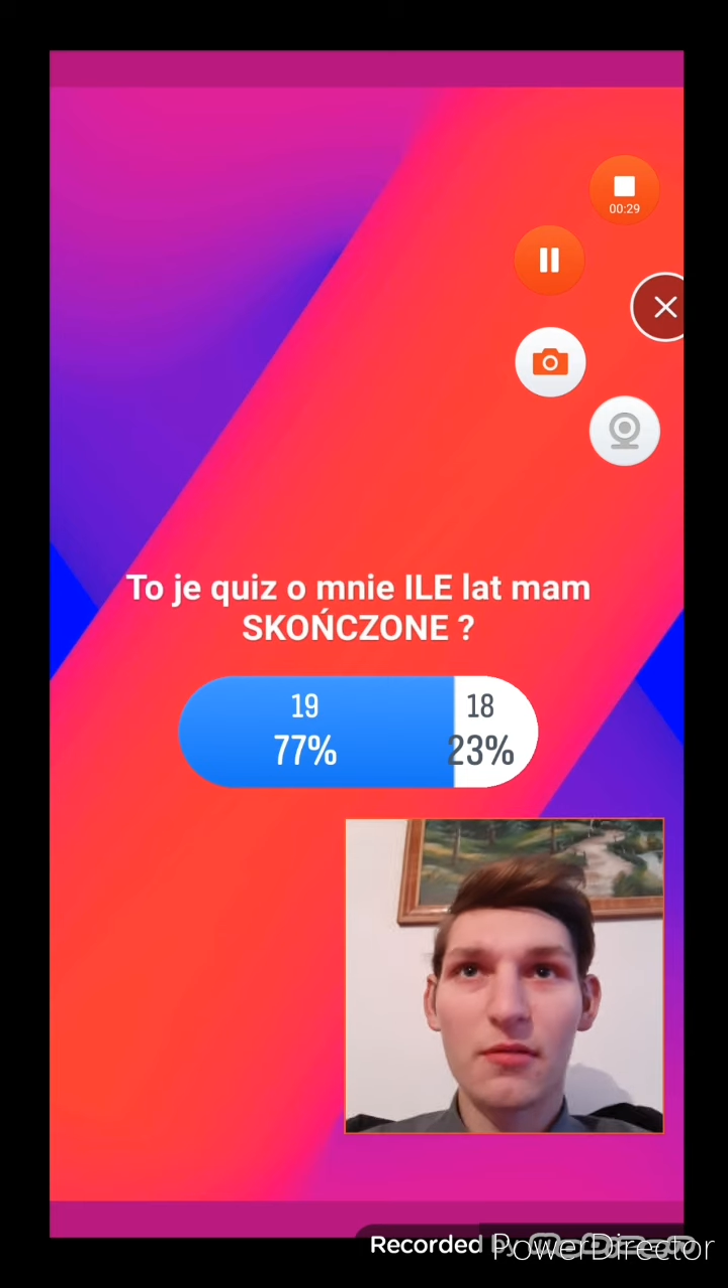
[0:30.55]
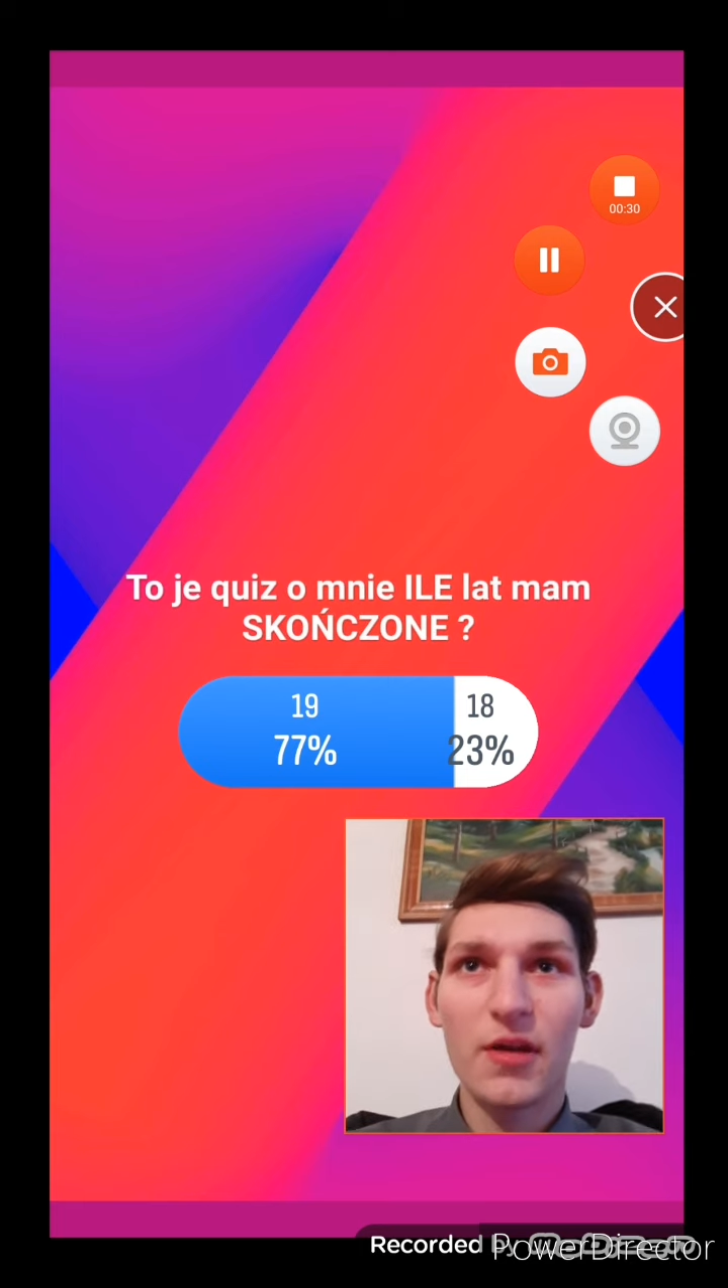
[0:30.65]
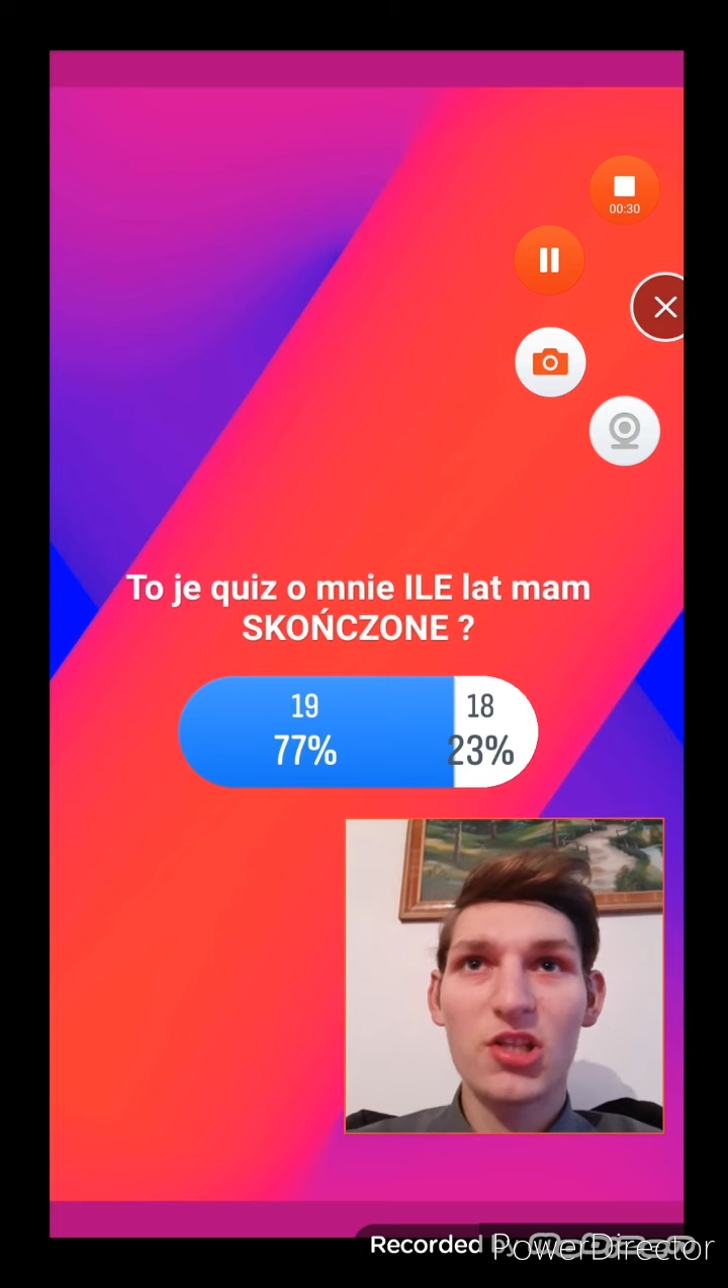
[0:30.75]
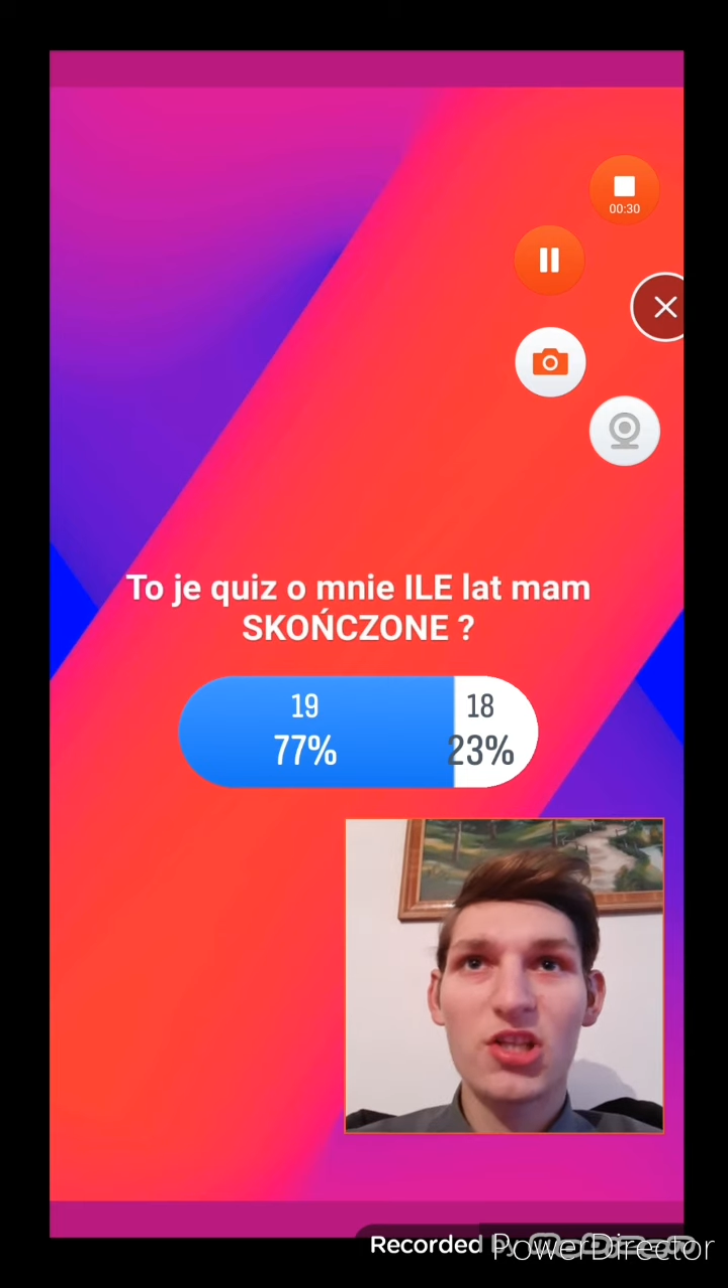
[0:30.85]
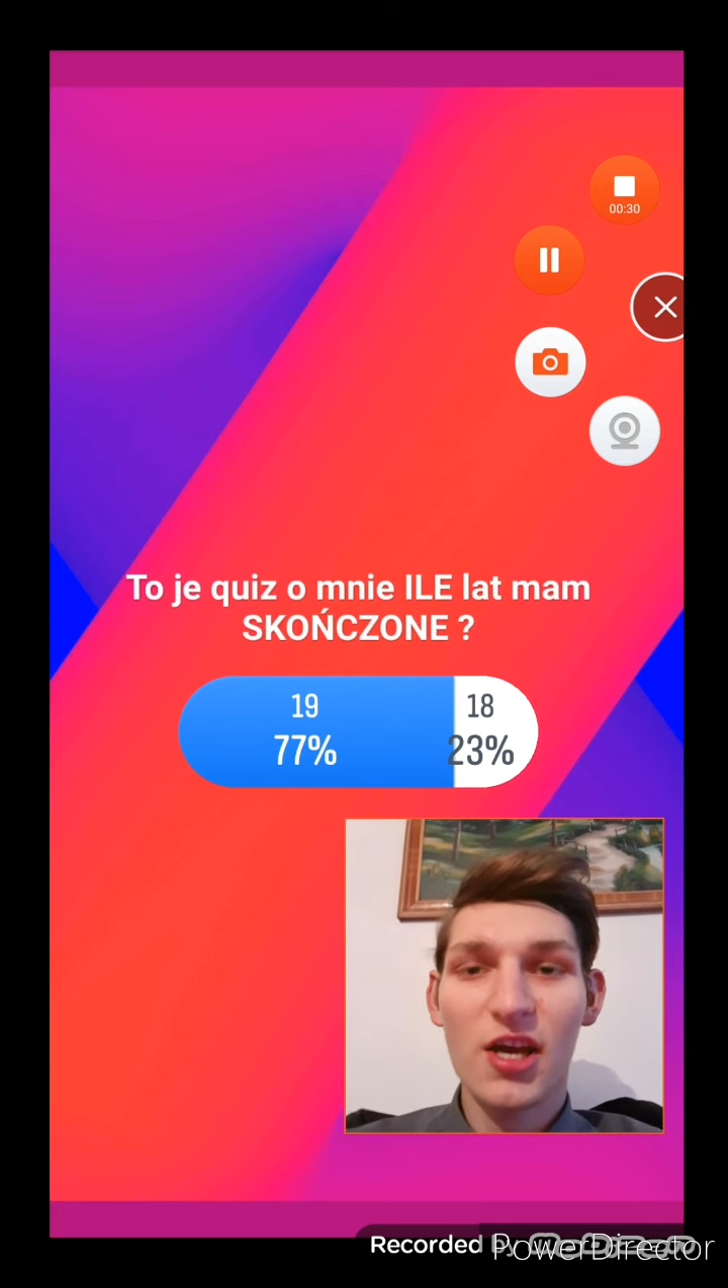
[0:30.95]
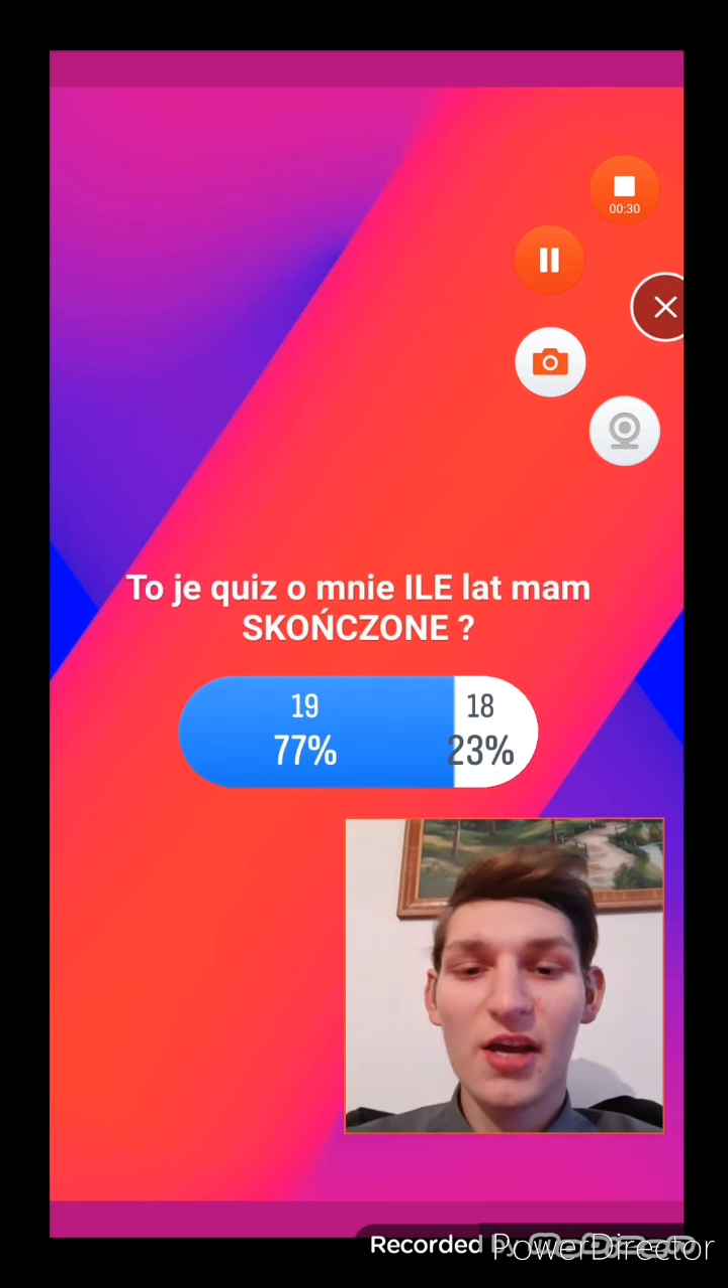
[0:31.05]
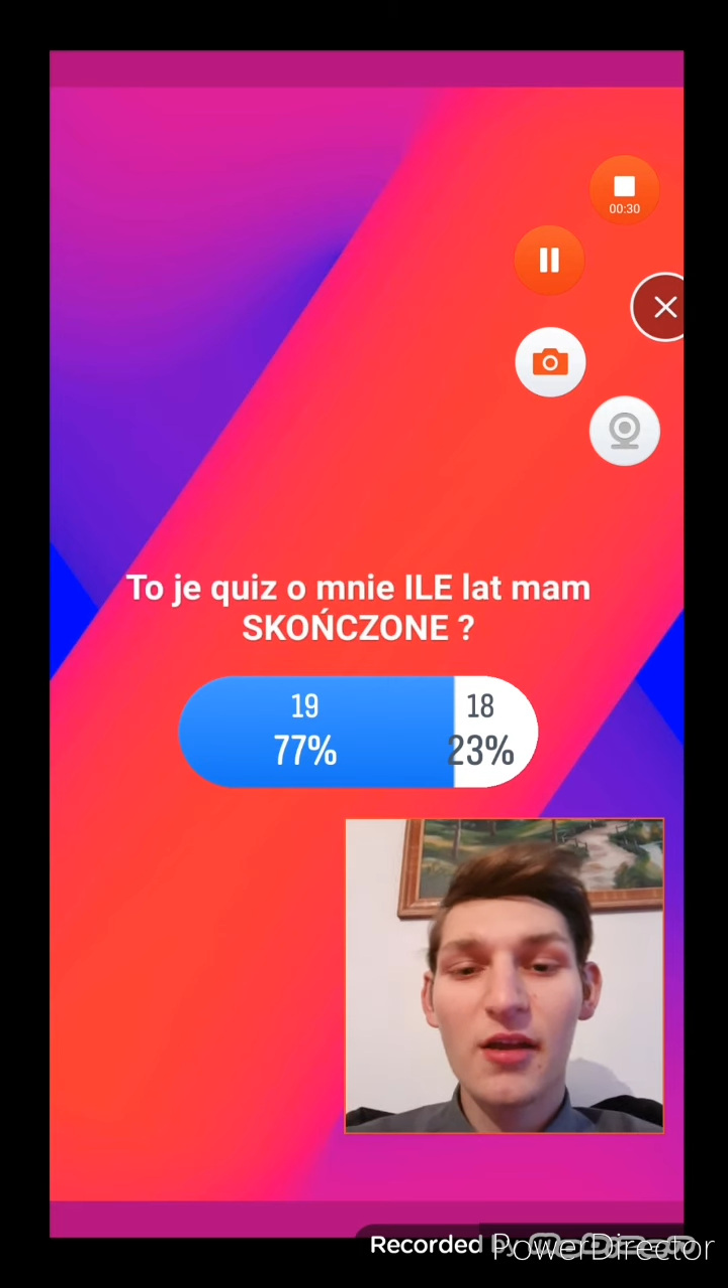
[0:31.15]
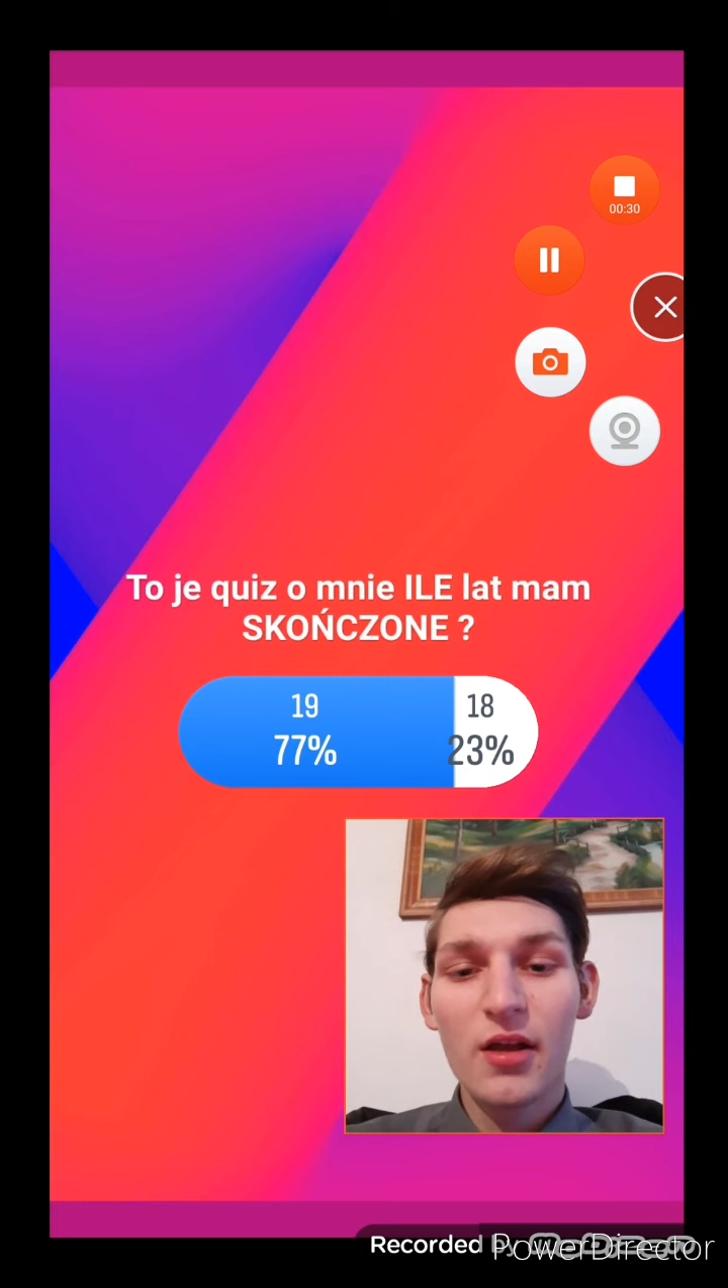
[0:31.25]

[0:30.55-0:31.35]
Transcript: wiecie,